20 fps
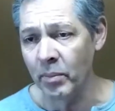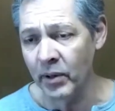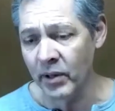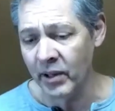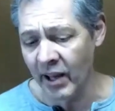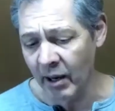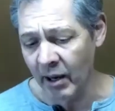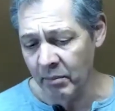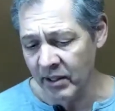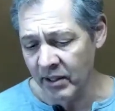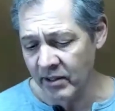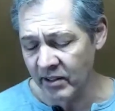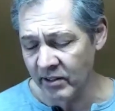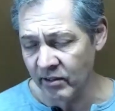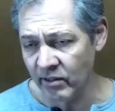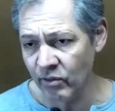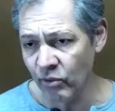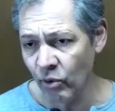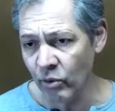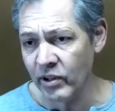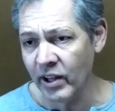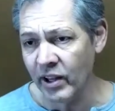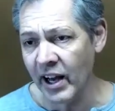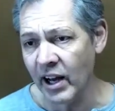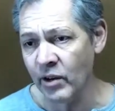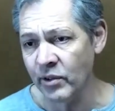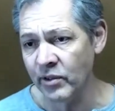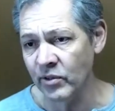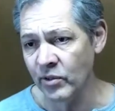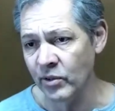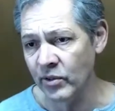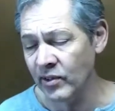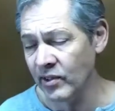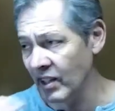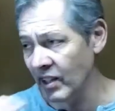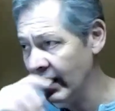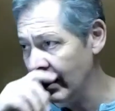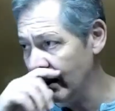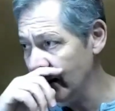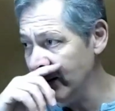Ich habe mich dann
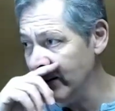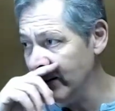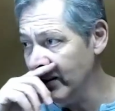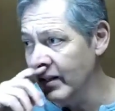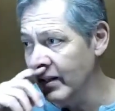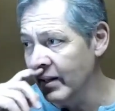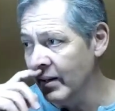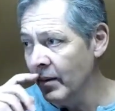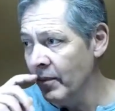2010